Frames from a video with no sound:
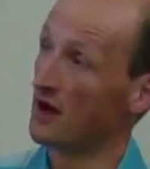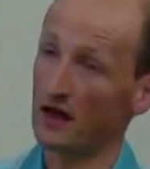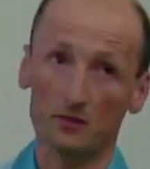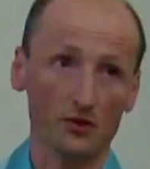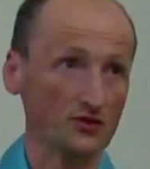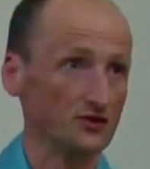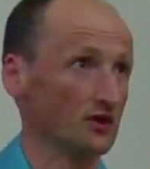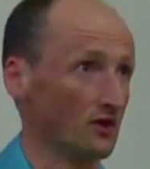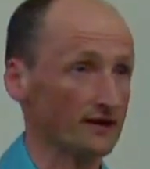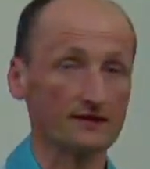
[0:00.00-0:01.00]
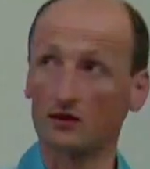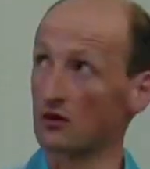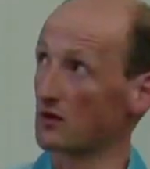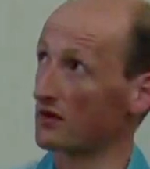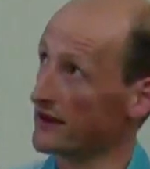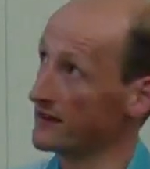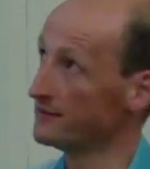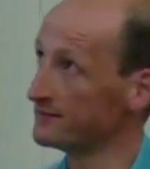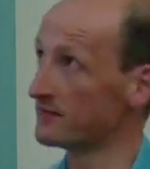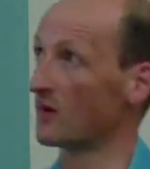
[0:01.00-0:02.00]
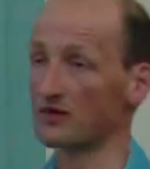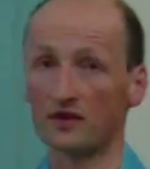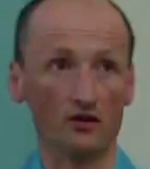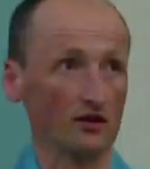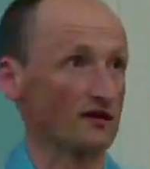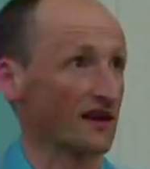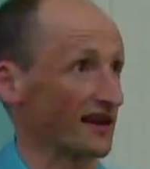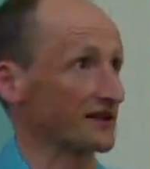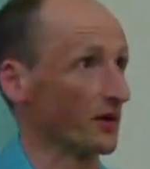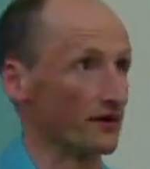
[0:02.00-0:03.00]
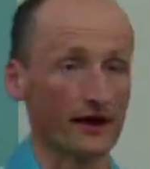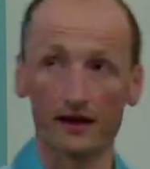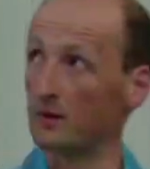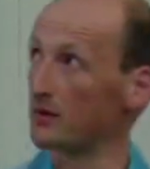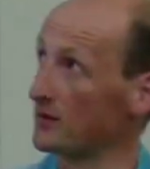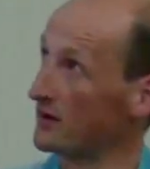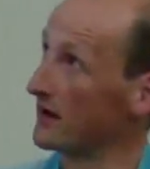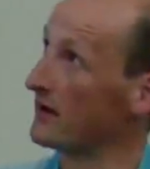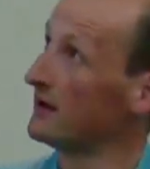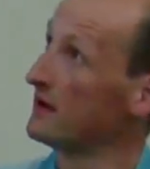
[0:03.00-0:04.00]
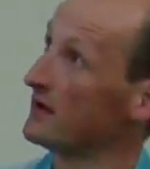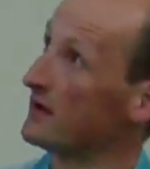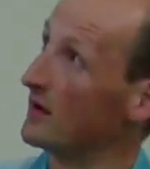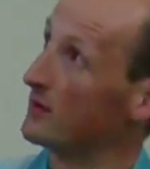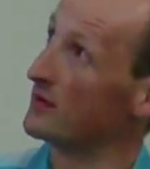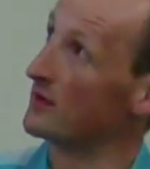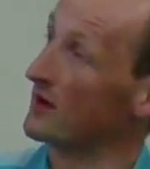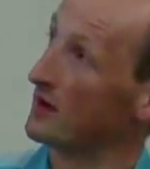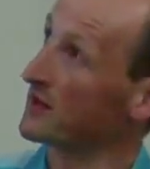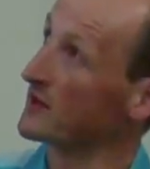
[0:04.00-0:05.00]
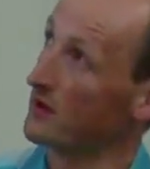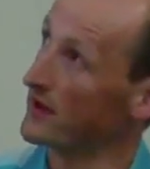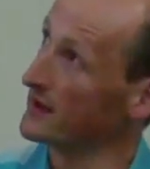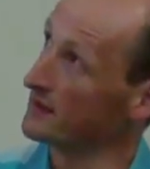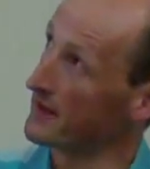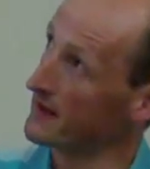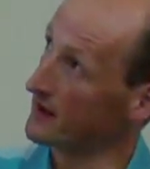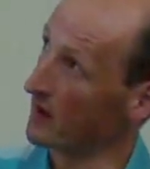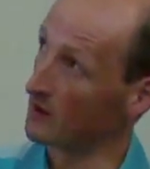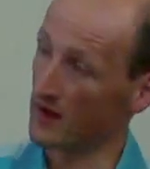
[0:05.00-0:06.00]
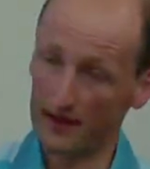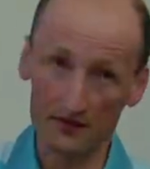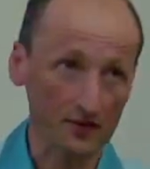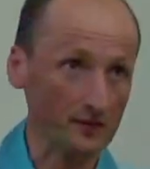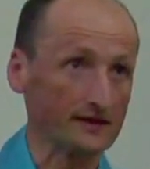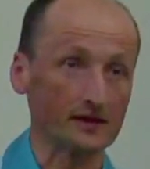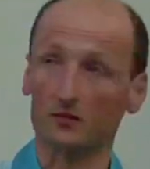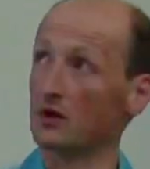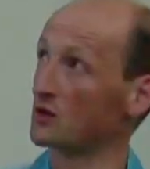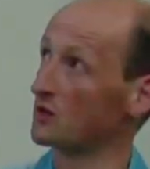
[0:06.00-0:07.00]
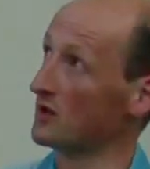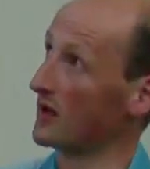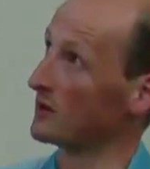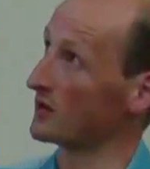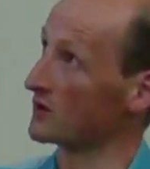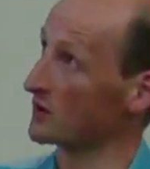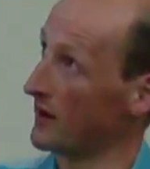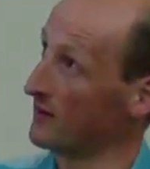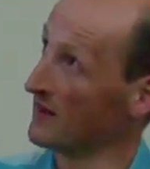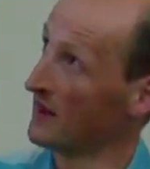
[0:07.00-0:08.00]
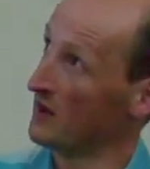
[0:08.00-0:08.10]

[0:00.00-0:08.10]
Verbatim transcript: à des positions assez contrôlées. Bon, c'est encore très expérimental, un peu un peu euh, bricolé, mais euh, on arrive de mettre une molécule à un bon endroit.